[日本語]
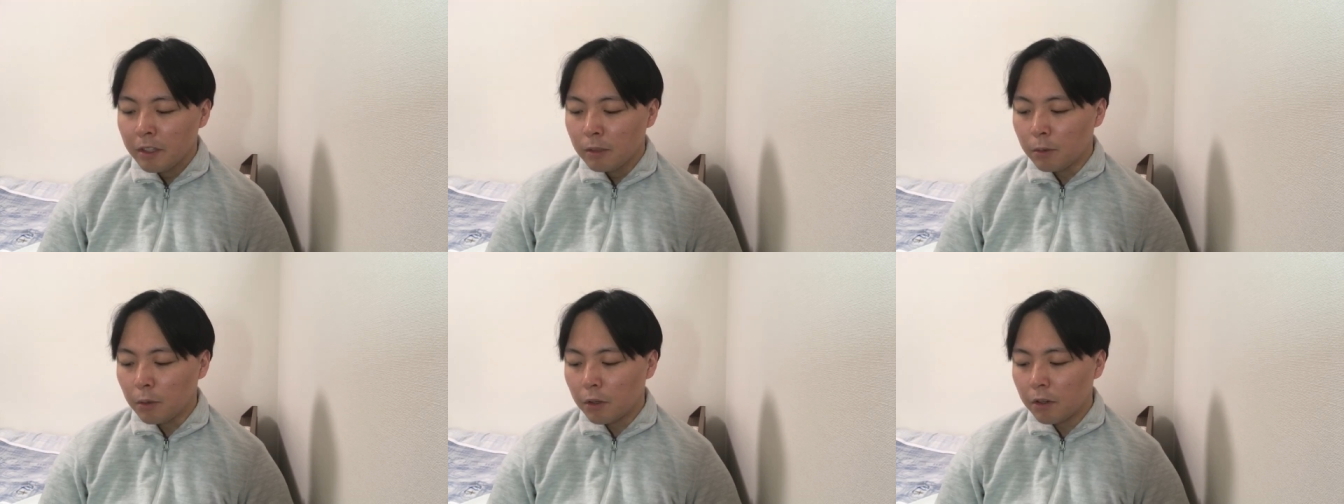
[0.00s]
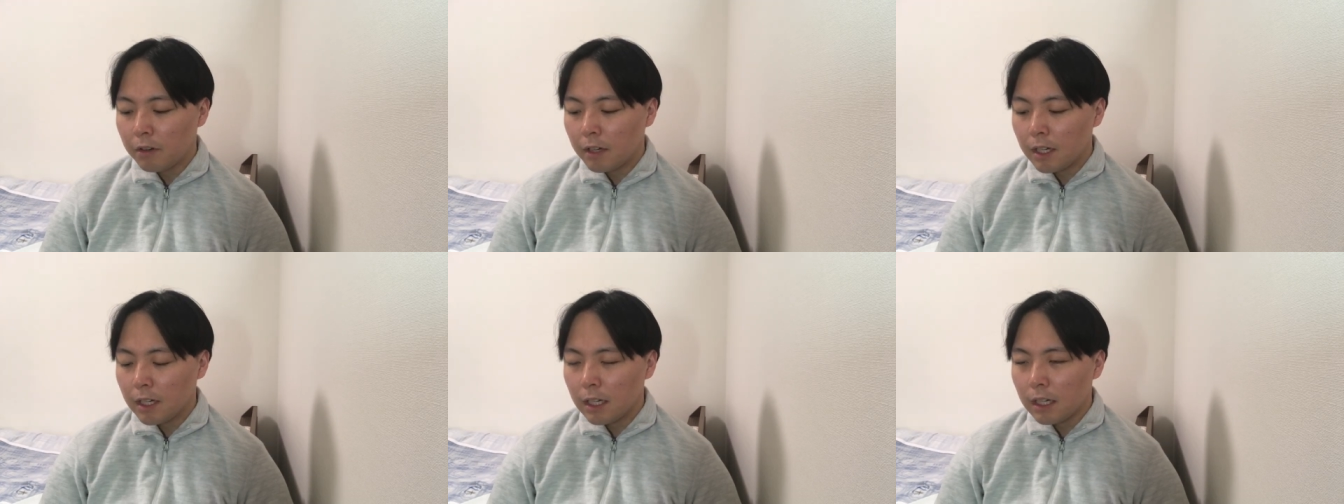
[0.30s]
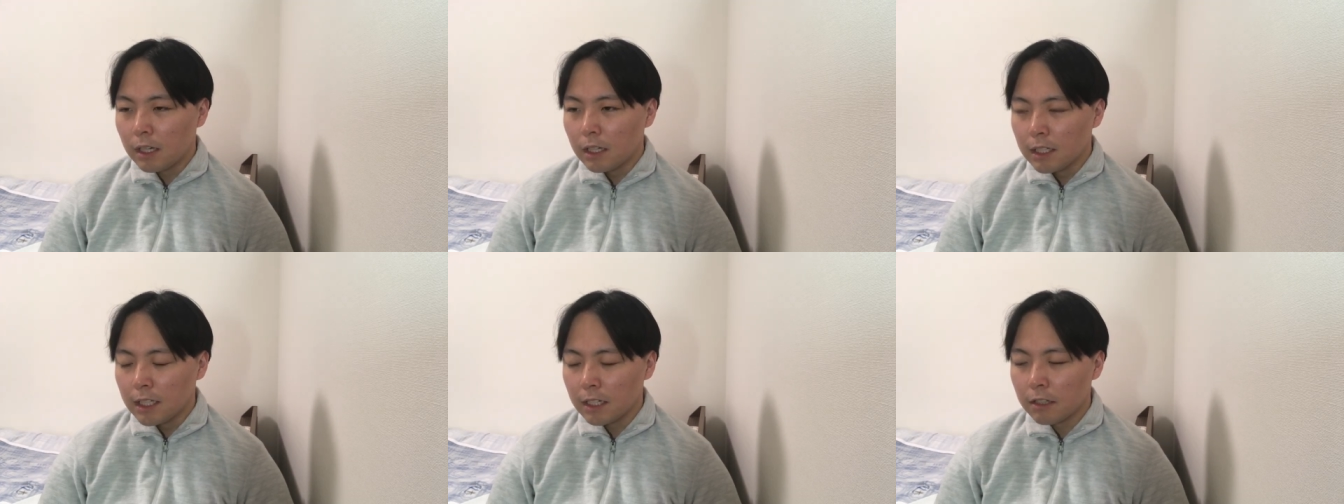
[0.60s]
フォロワー
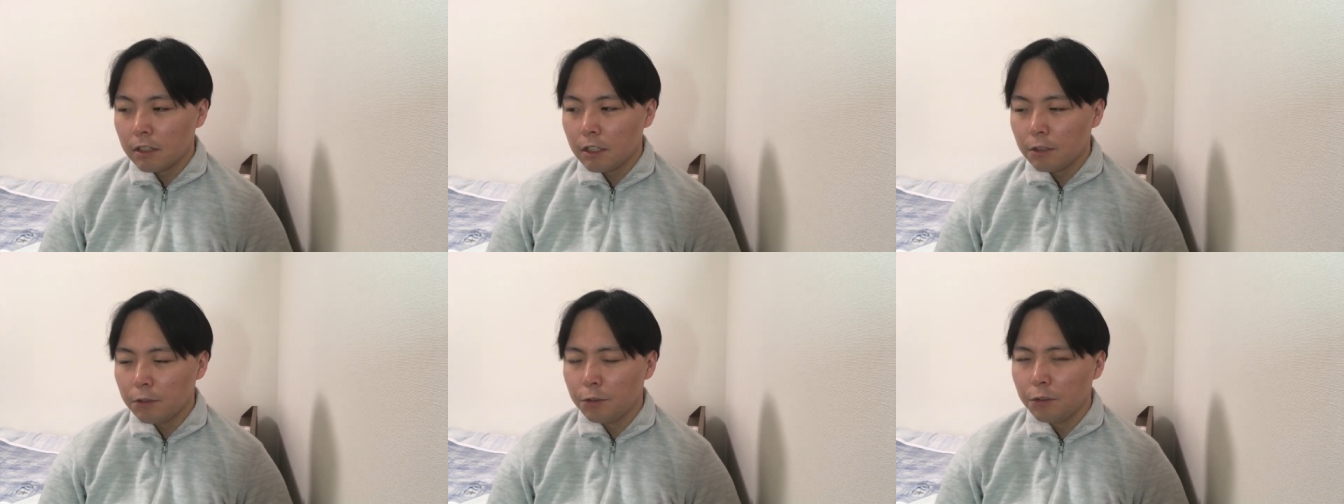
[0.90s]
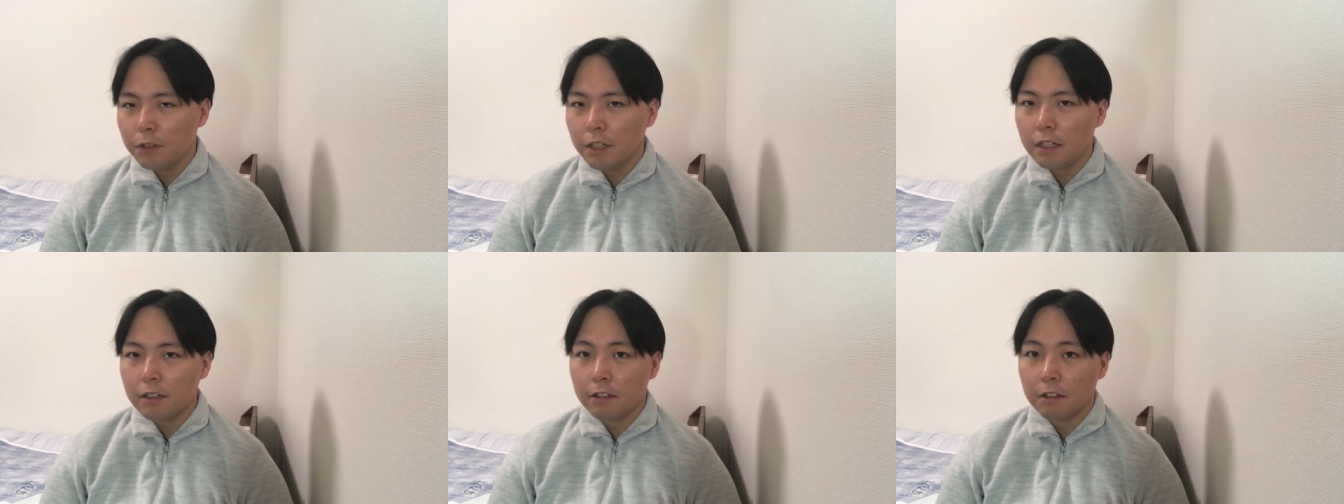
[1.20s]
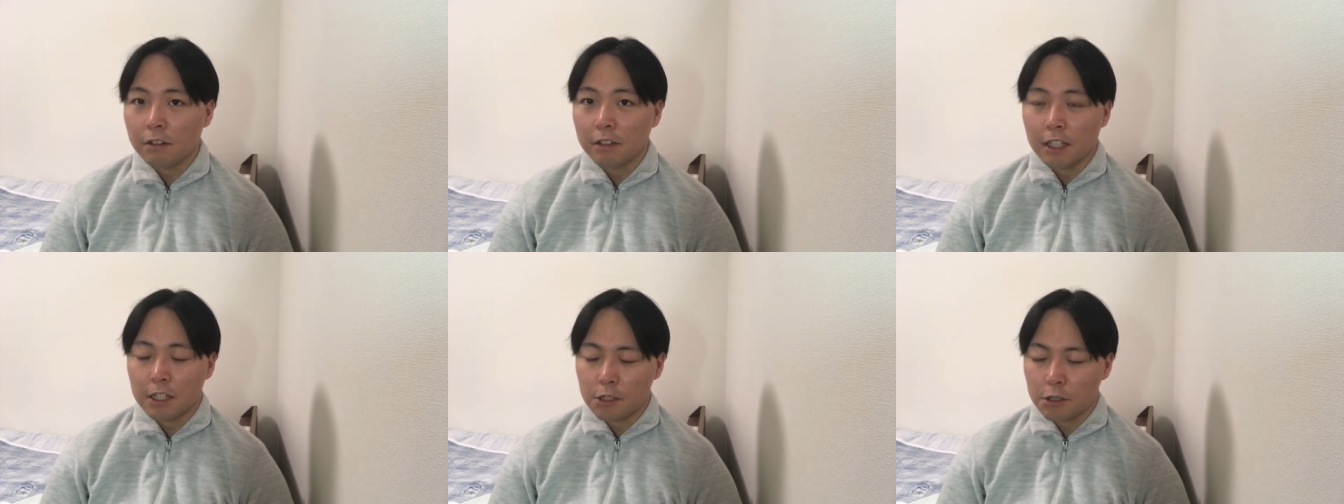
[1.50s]
が逆に増える
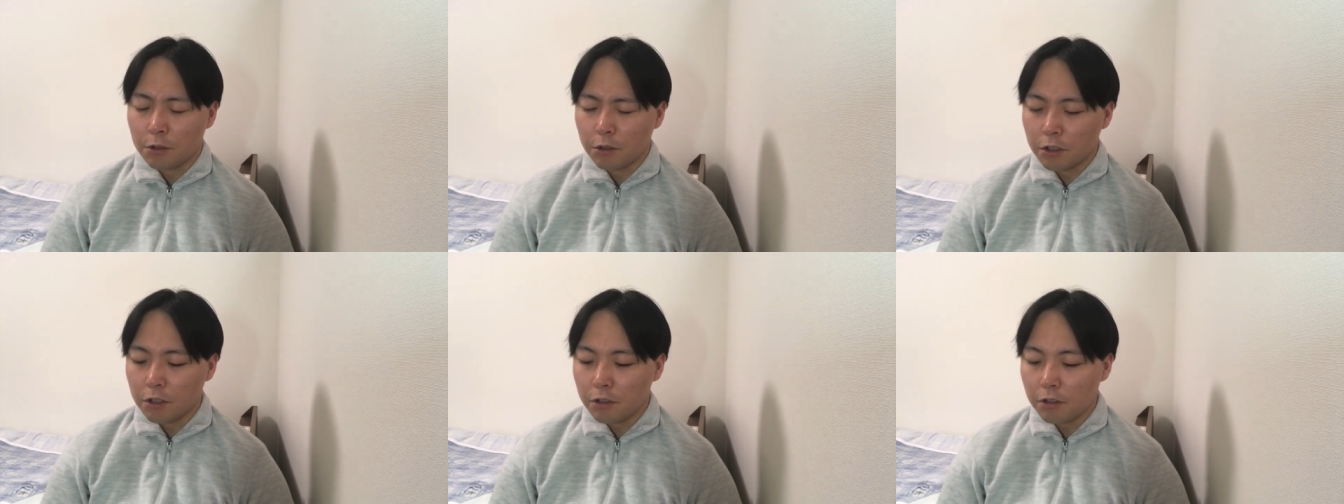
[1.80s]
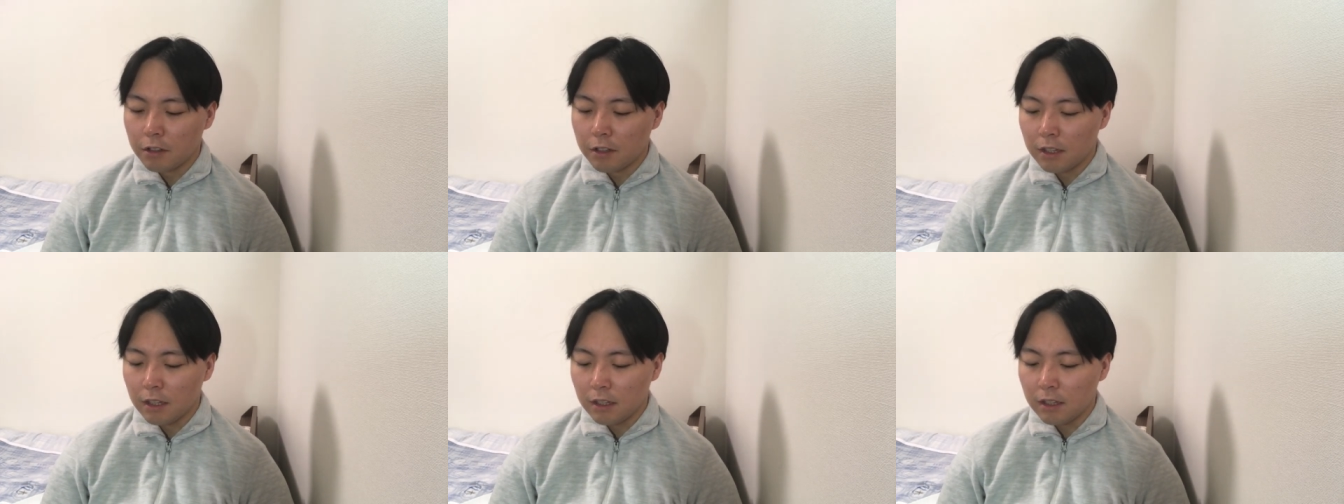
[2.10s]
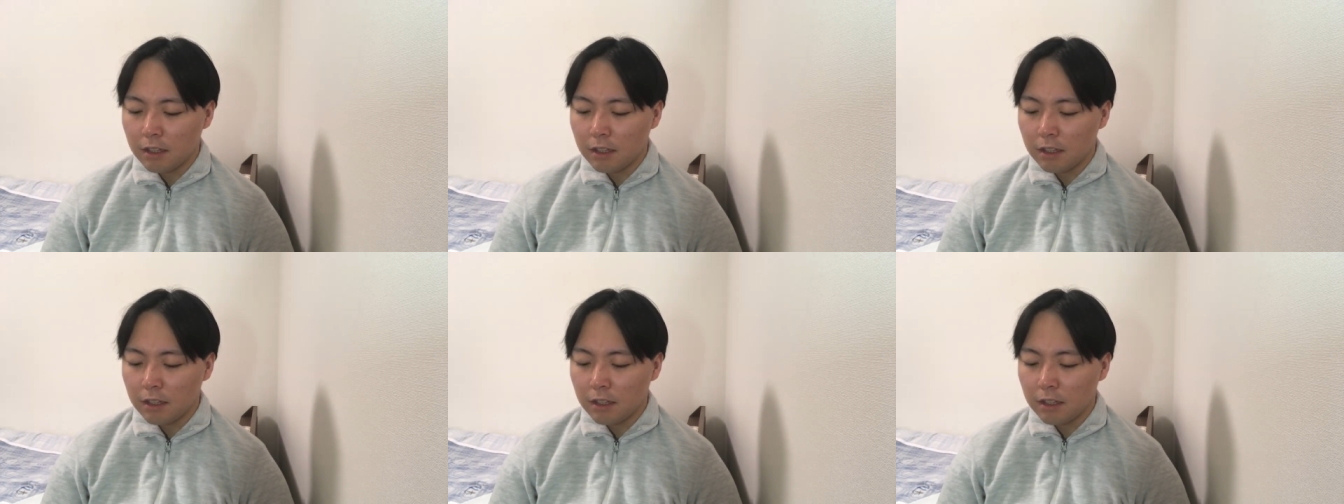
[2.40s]
ような状況